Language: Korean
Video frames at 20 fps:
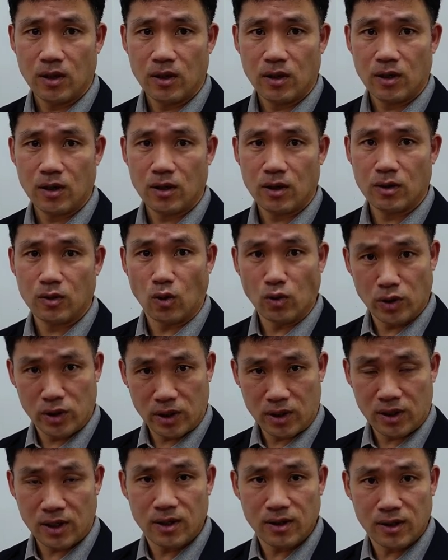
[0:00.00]
어, 논설,
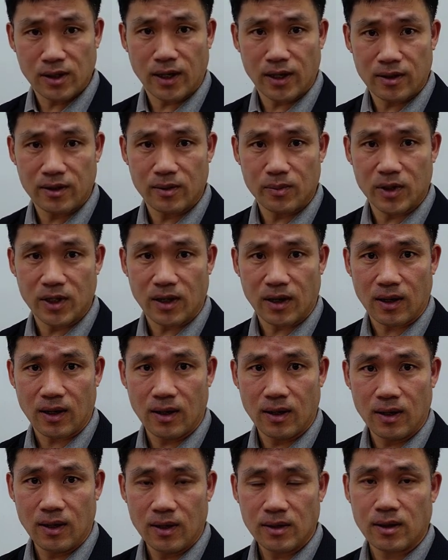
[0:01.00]
설득의 글입니다.
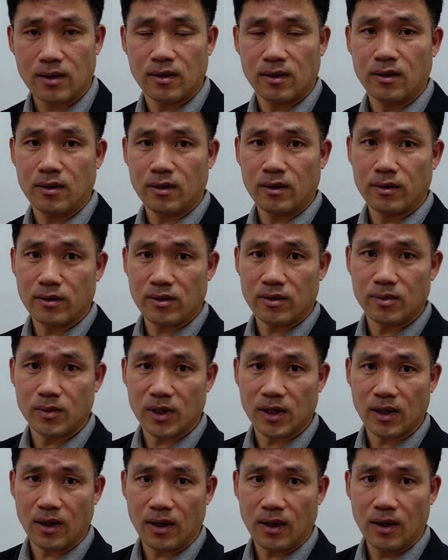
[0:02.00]
자, 그런 건
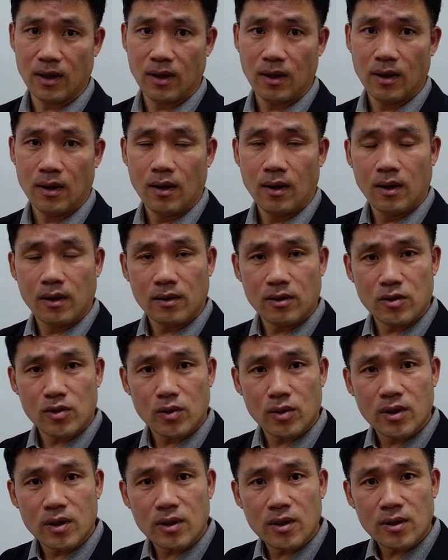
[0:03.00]
어떻습니까? 그렇죠.
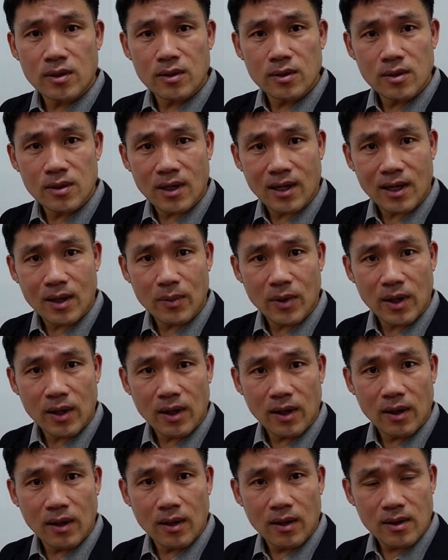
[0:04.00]
글을 쓴
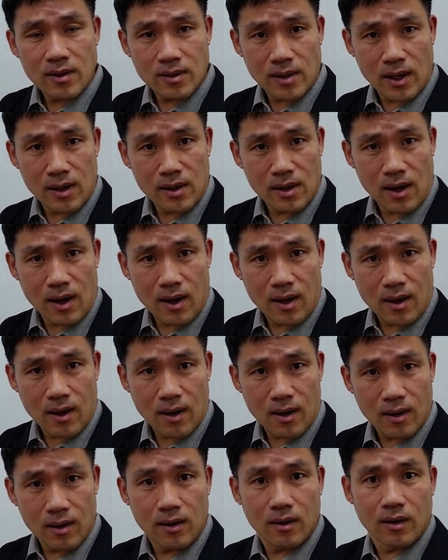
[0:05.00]
사람의 생각,
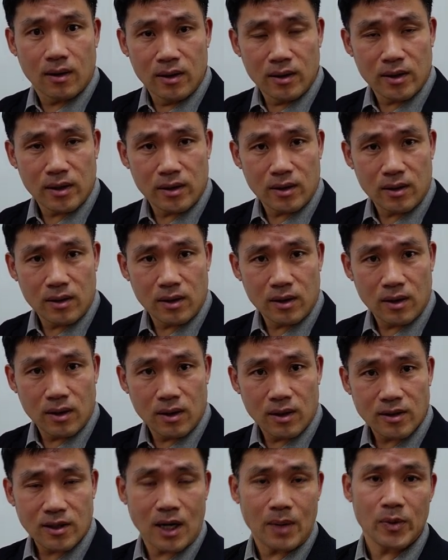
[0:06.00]
의견을
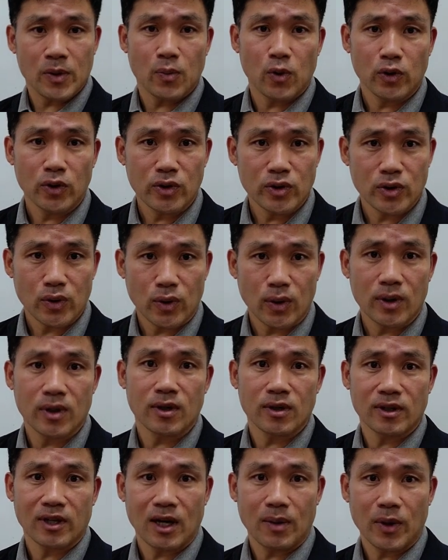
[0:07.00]
살펴보는 거죠.
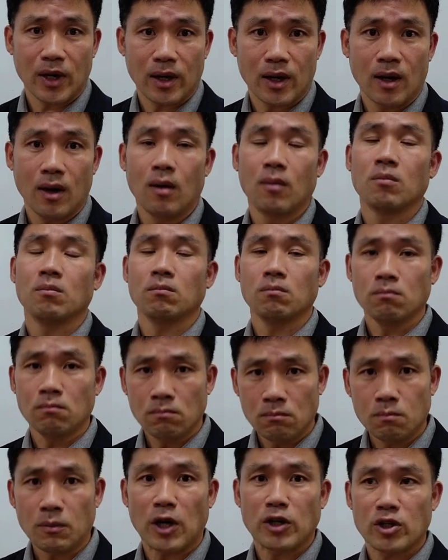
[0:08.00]
그런 다음에
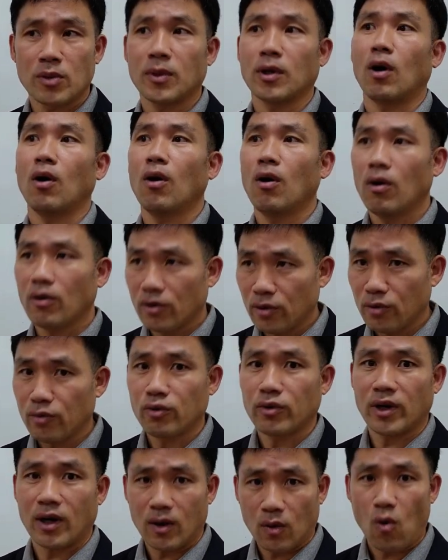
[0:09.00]
음 맞으면 어
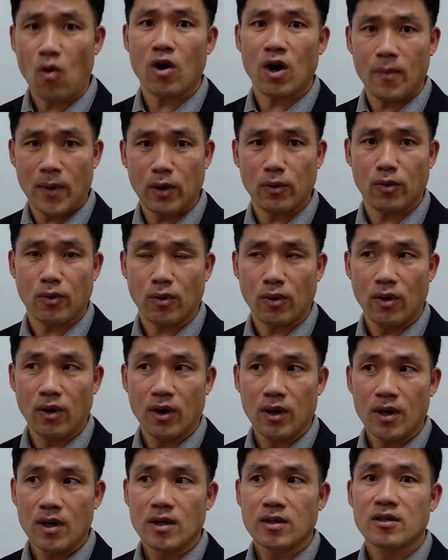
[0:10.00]
그렇구나 공감하고
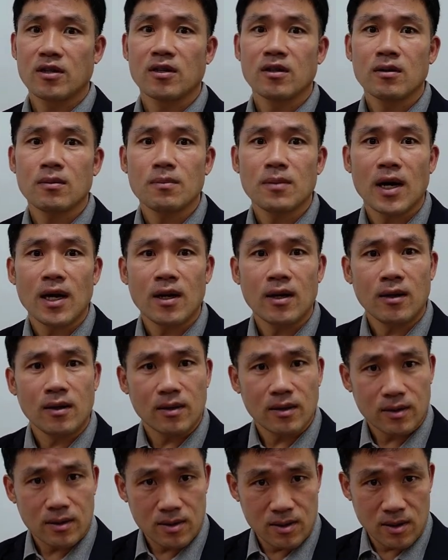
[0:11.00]
정말
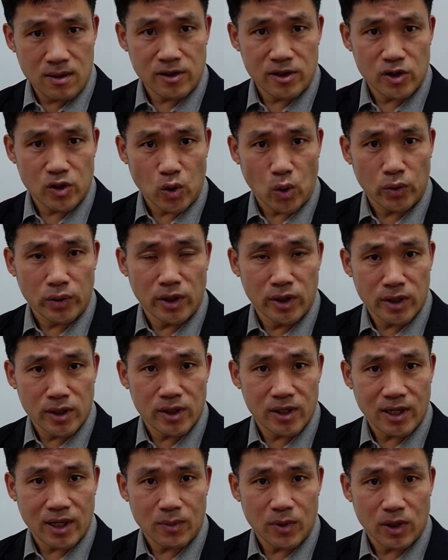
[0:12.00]
그것이 좋은
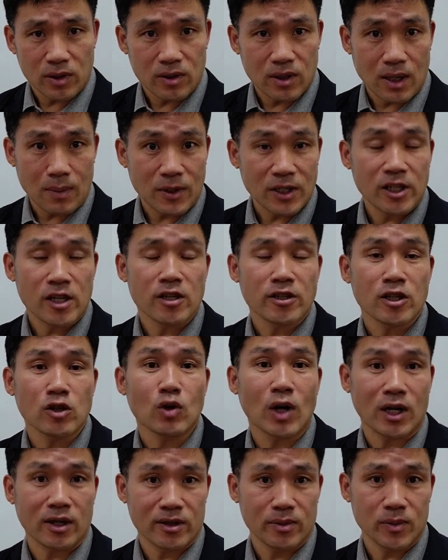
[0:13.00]
의견이라면 아마 실천도
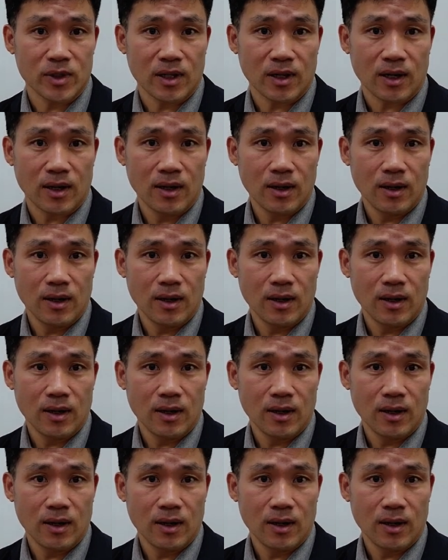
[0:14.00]
할 겁니다.